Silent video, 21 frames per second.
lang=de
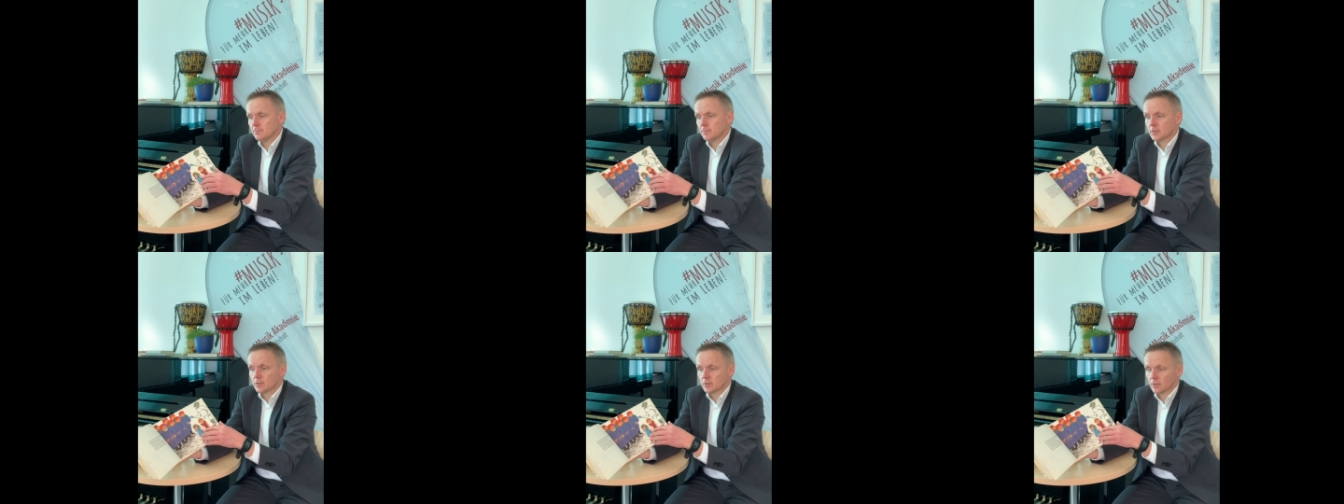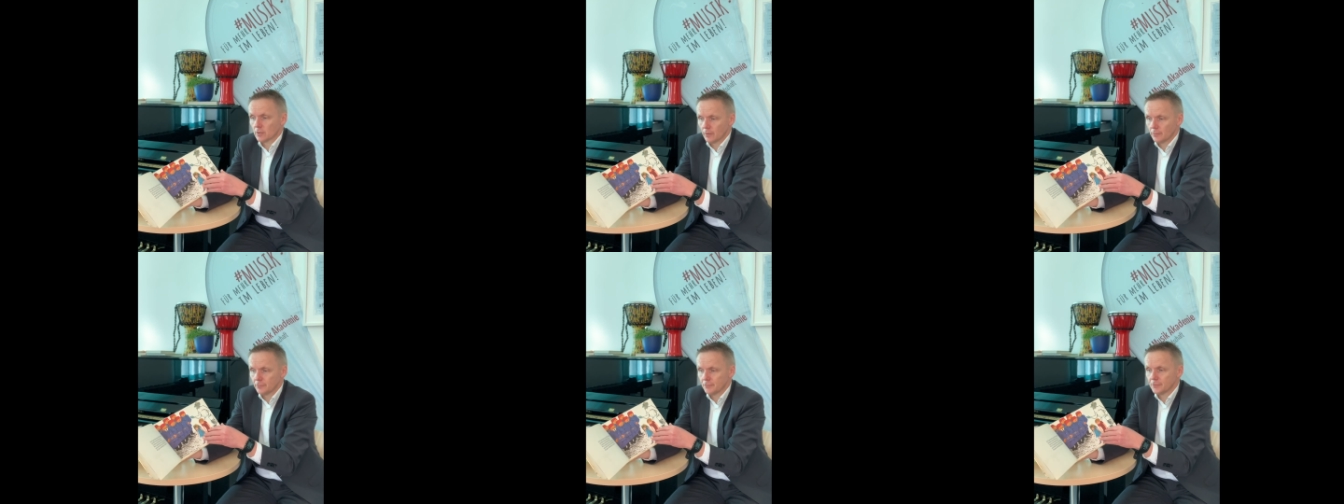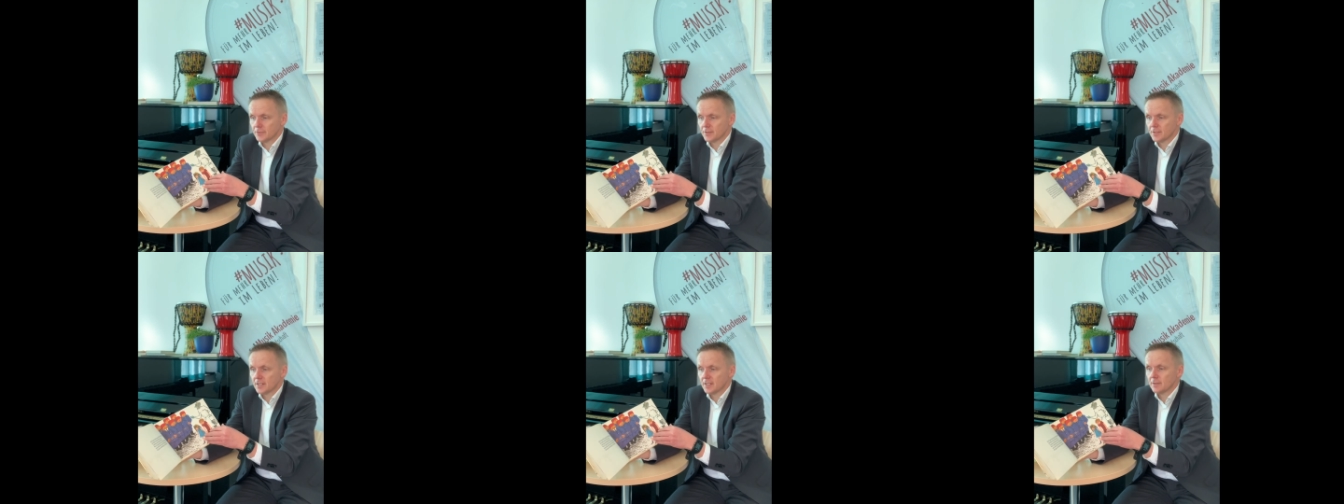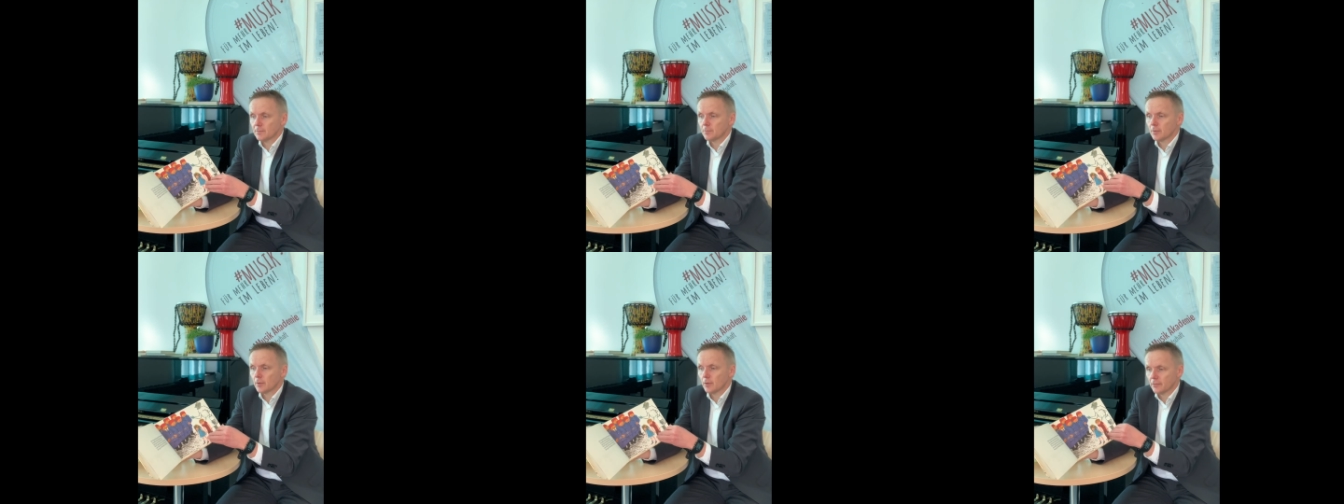betroffen
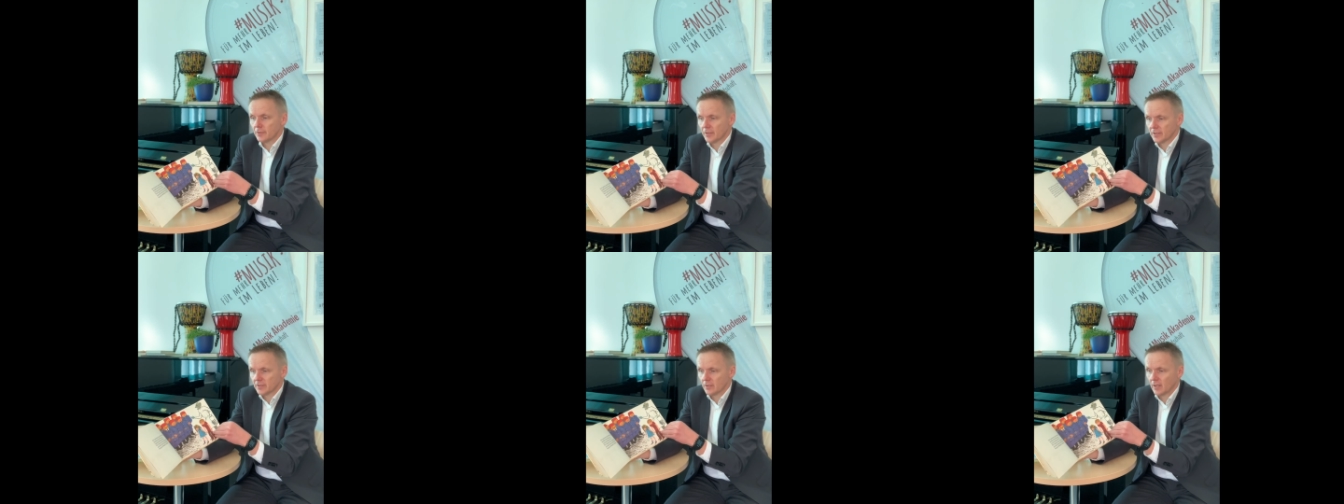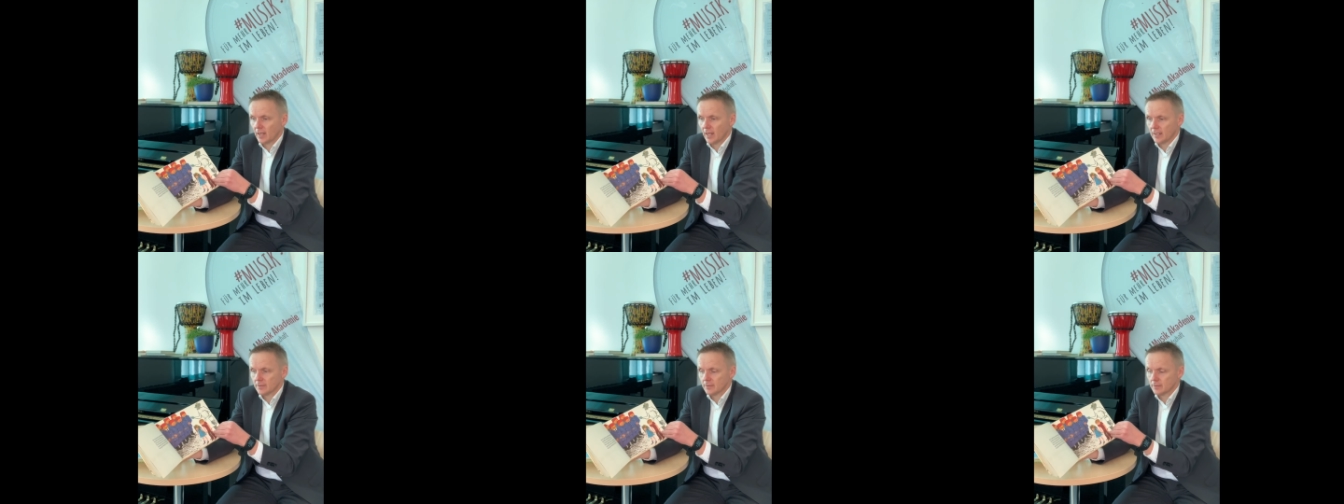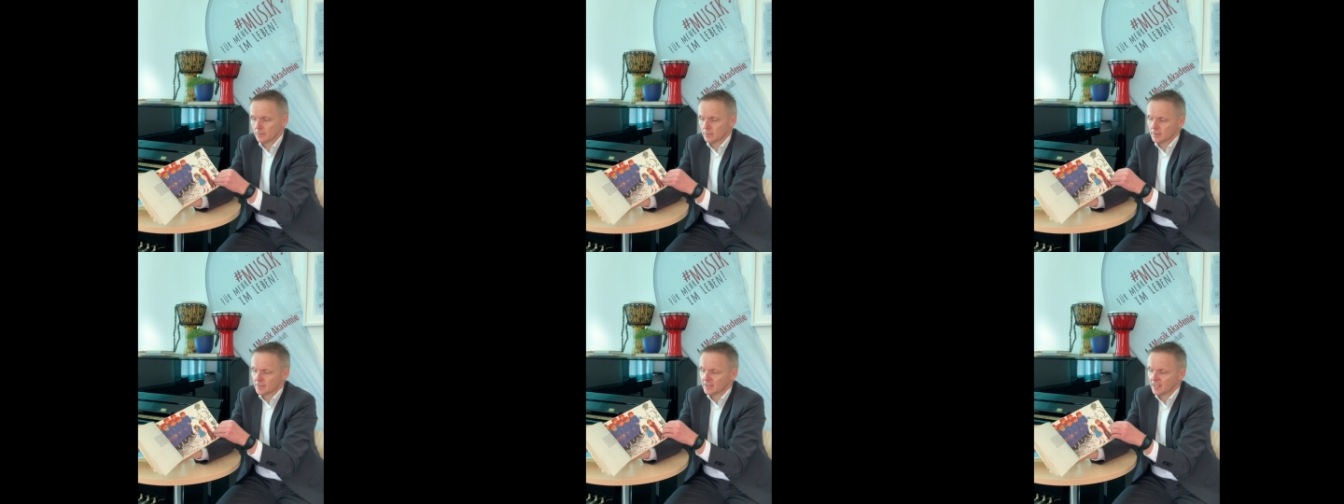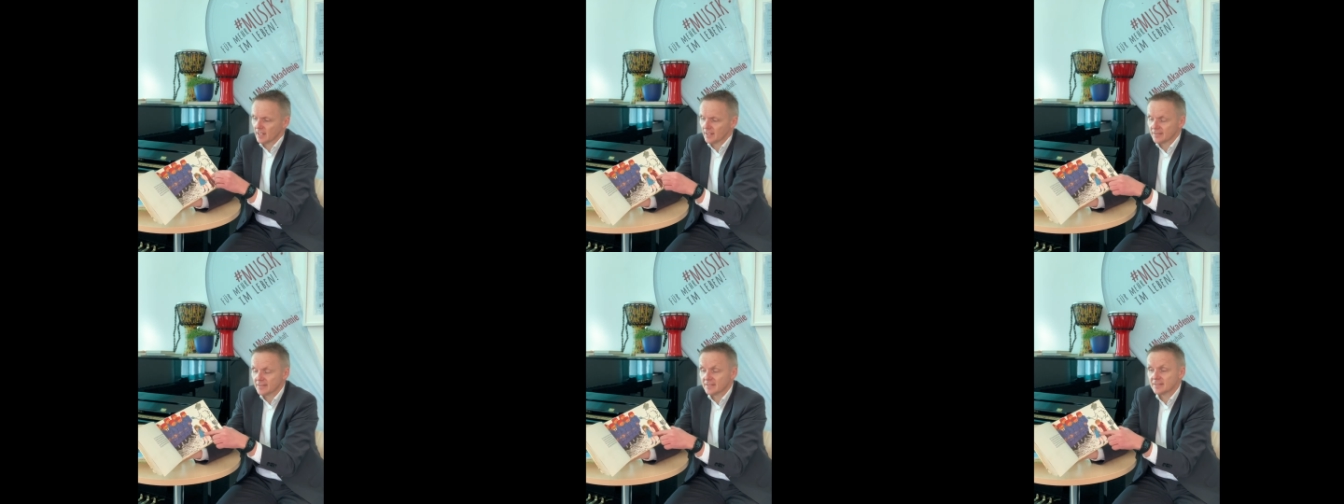den Professor an und
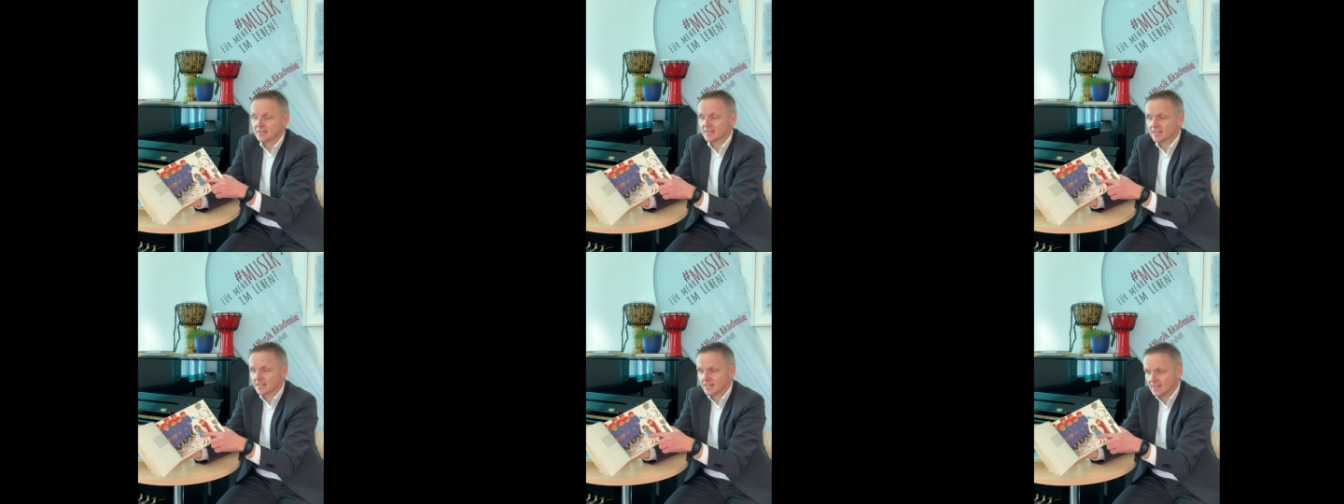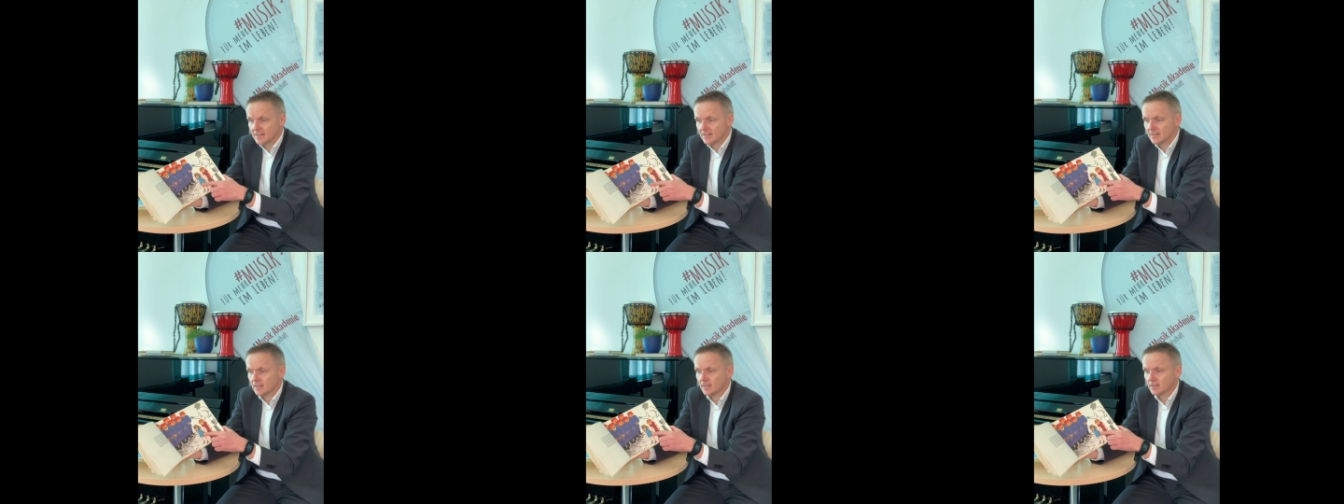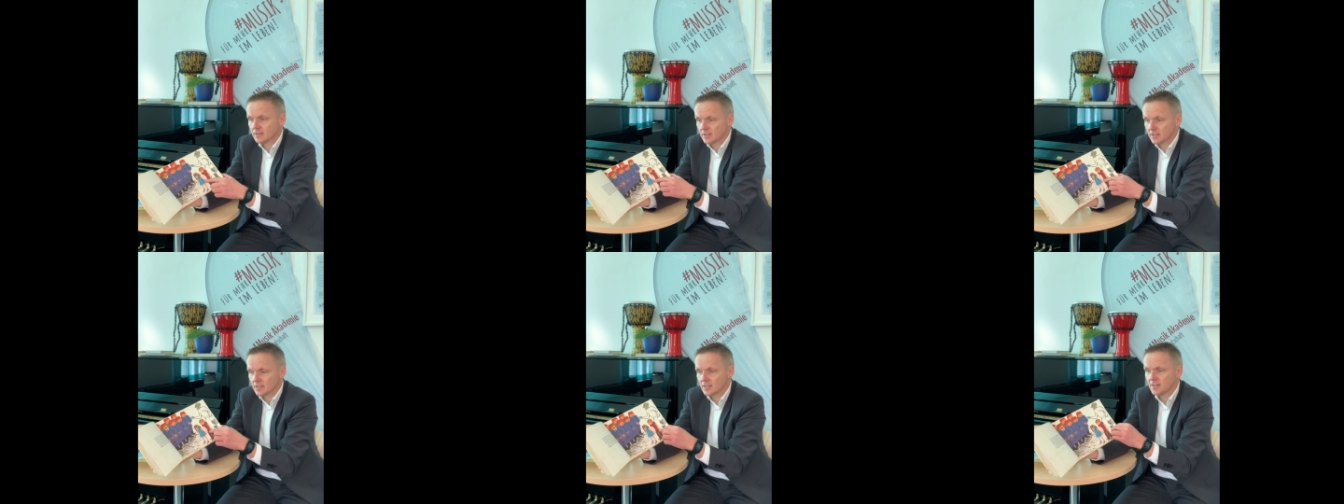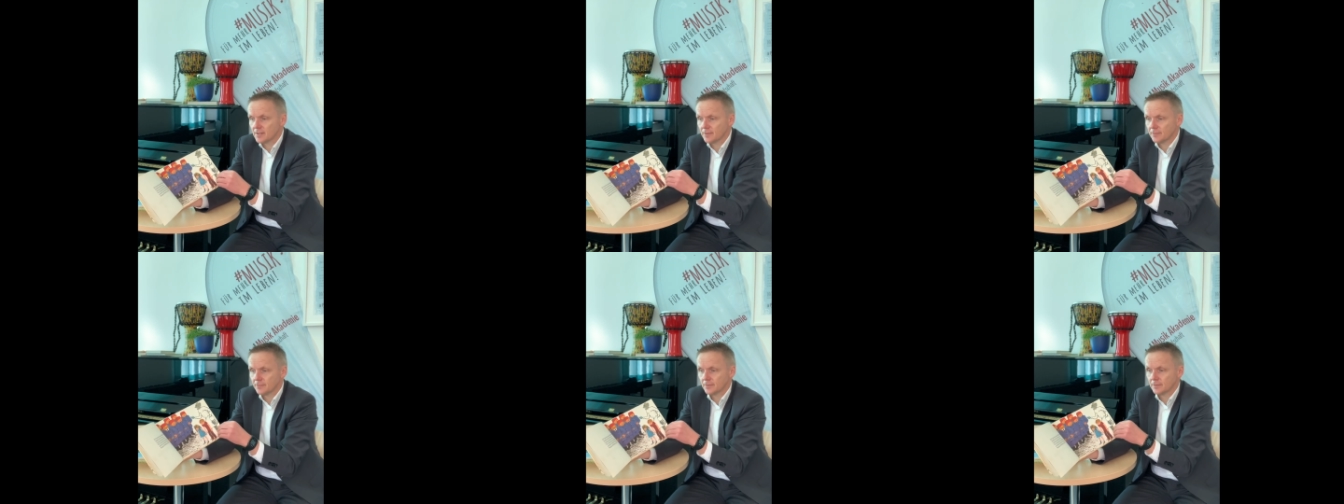dessen Kinder
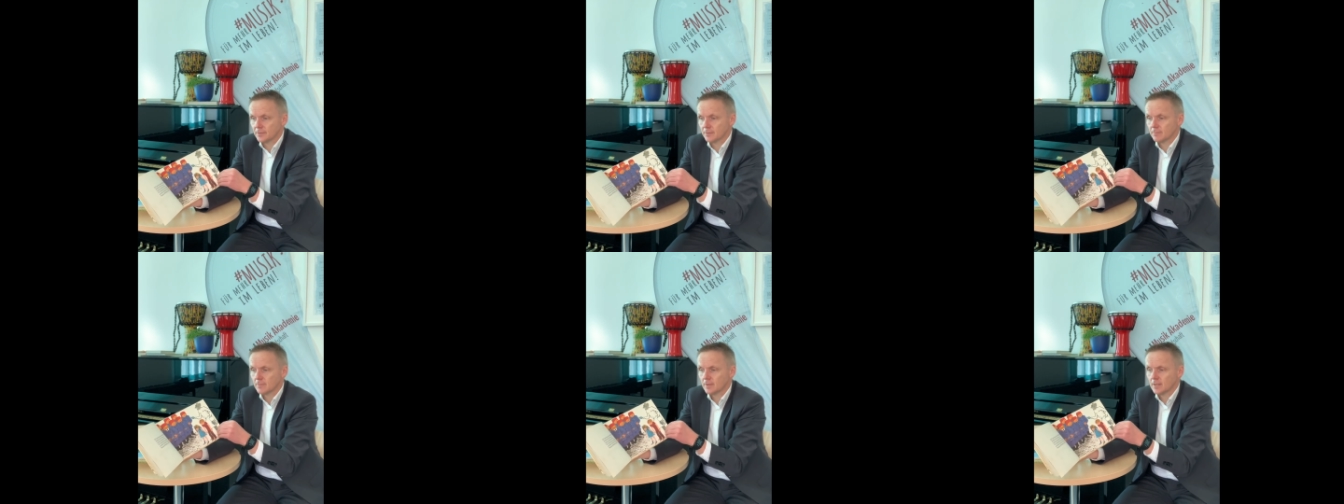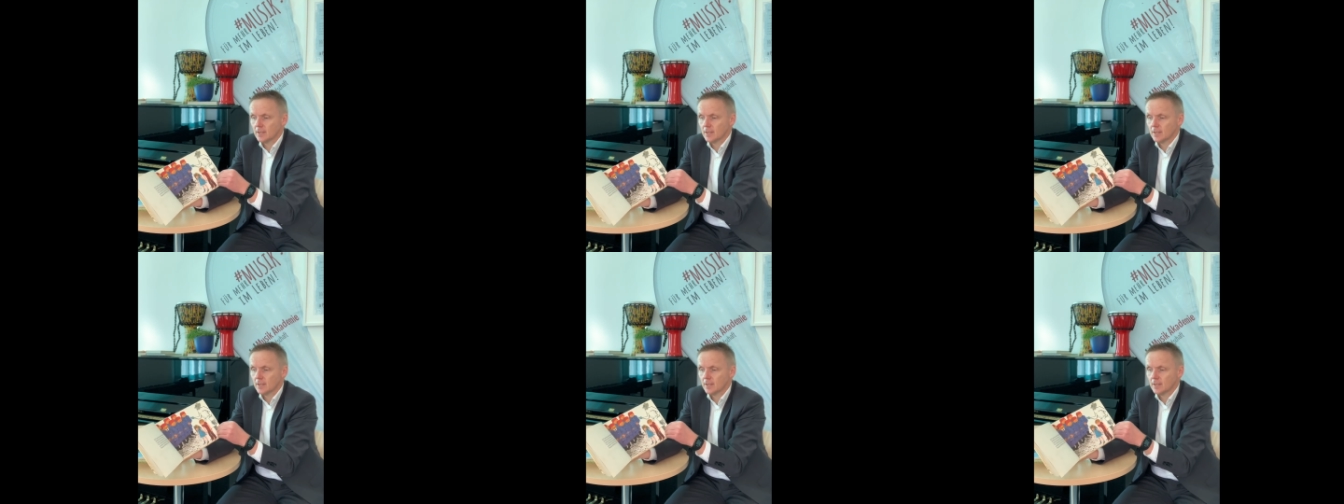triefen.